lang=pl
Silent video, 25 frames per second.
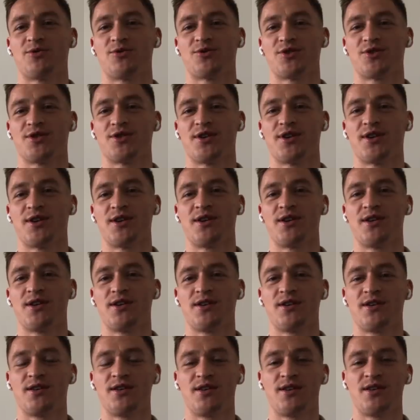do drużyny e,
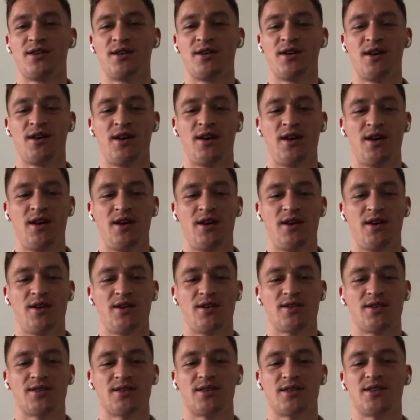
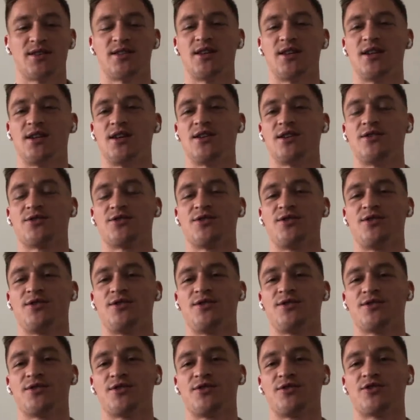e, z Sycylii, no
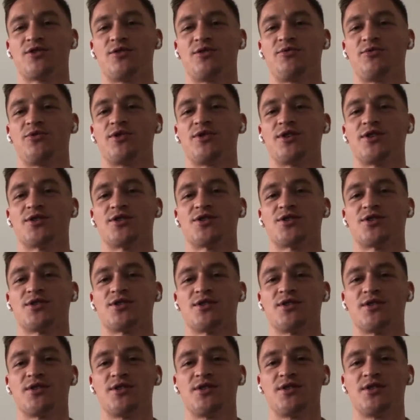to, to, to był
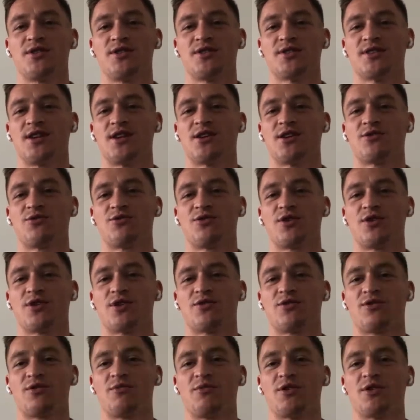nasz cel,
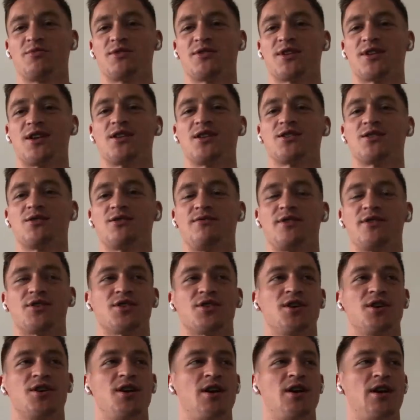który, który mieliśmy
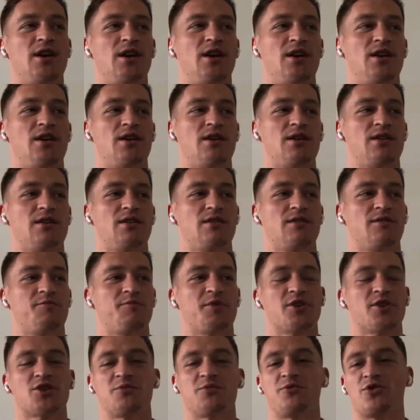zrealizować. W
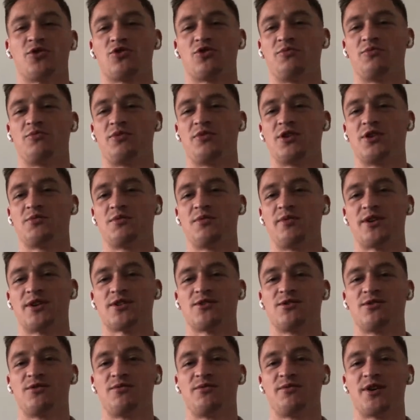pierwszym roku byliśmy
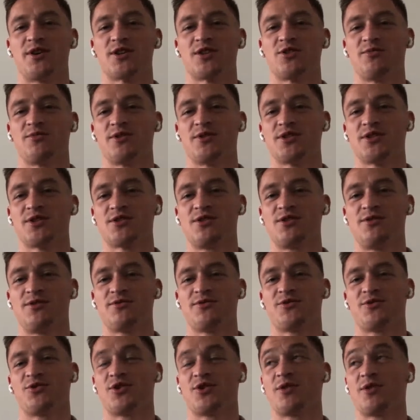bardzo, bardzo blisko,
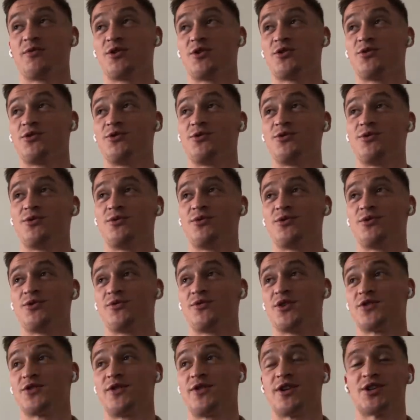w drugim roku
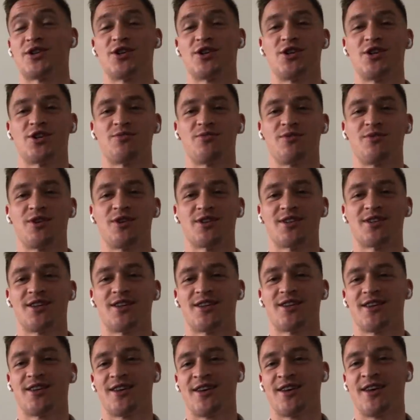również walczyliśmy.
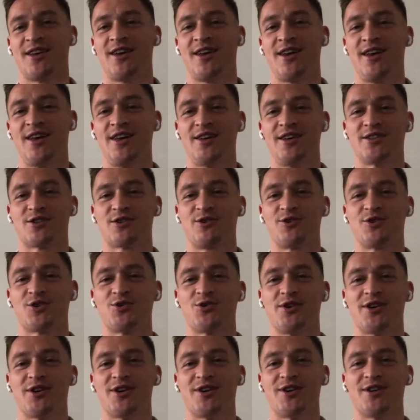Niestety
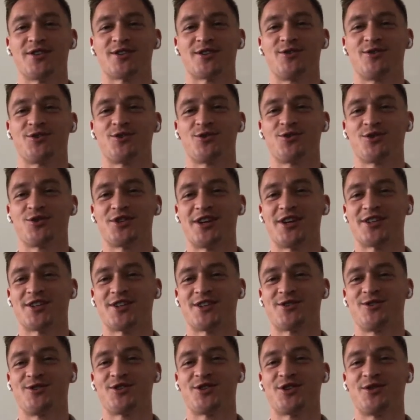skończyło, skończyło się jak się
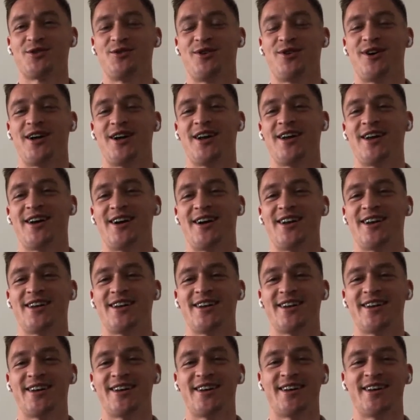skończyło, ale,
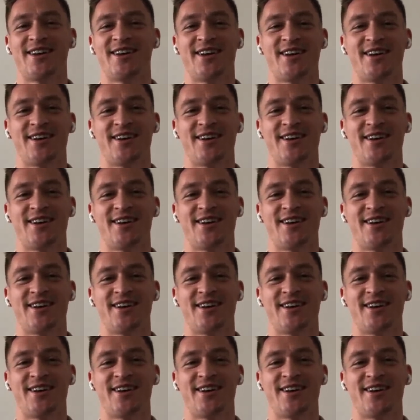ale